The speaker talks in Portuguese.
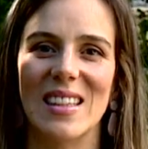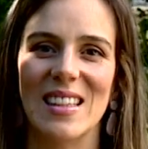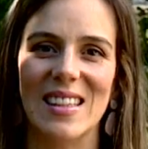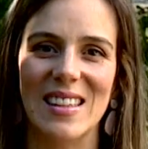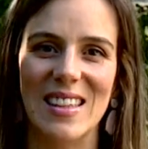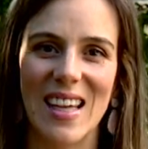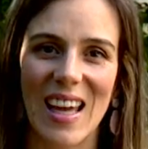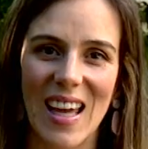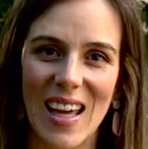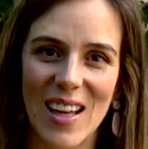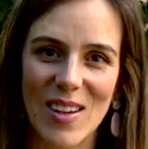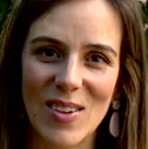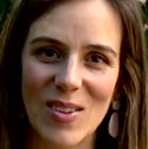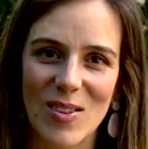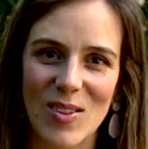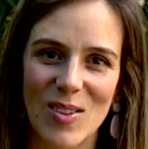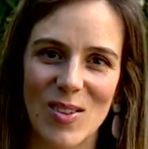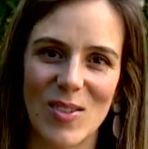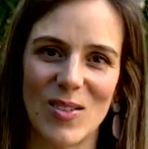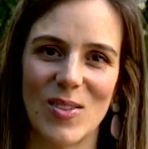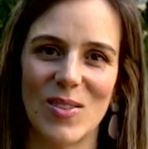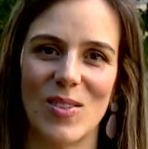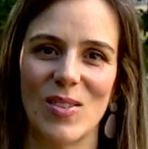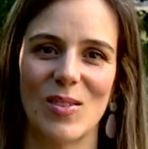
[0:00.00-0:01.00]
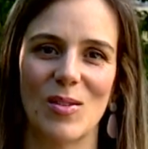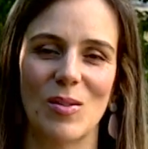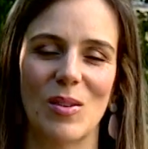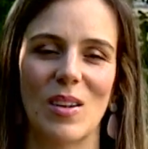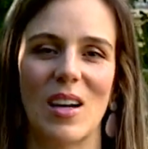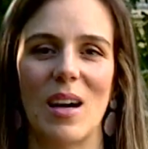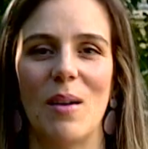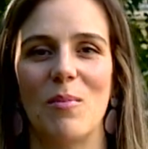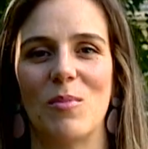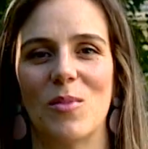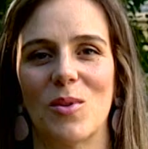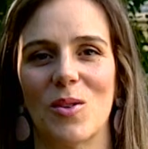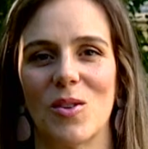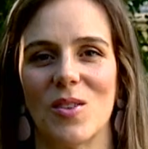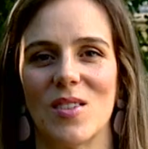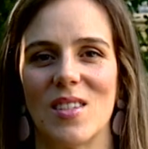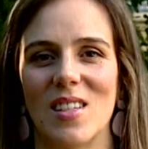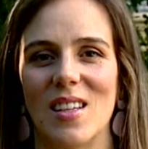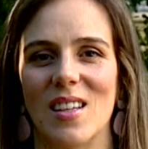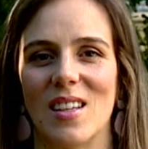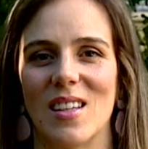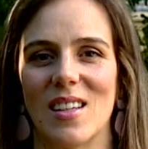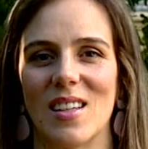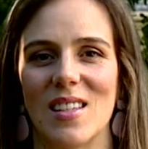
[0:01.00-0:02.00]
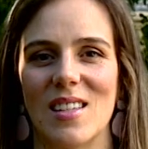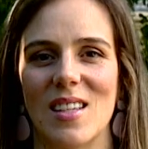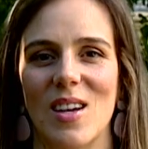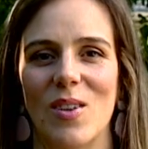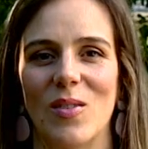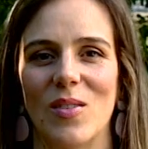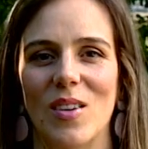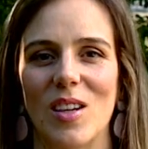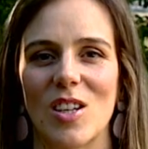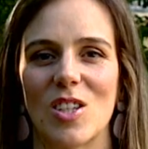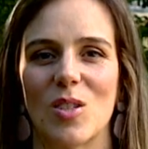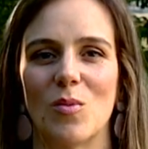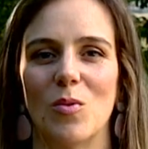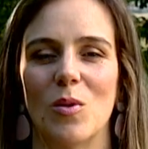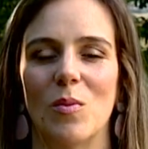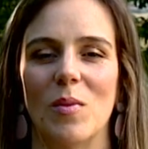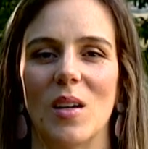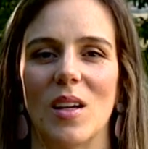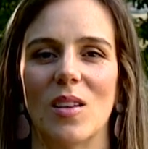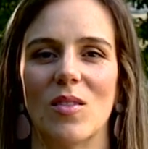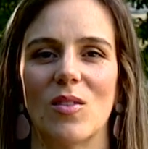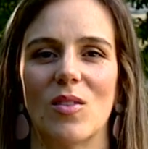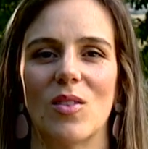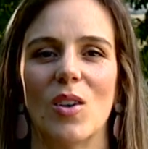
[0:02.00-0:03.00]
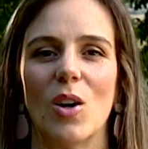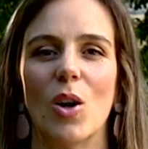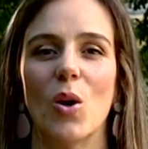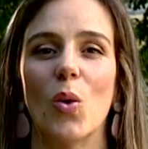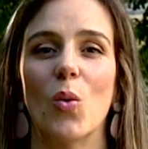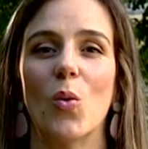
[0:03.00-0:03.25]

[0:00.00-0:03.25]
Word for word: dentro do campo de concentração, neste momento,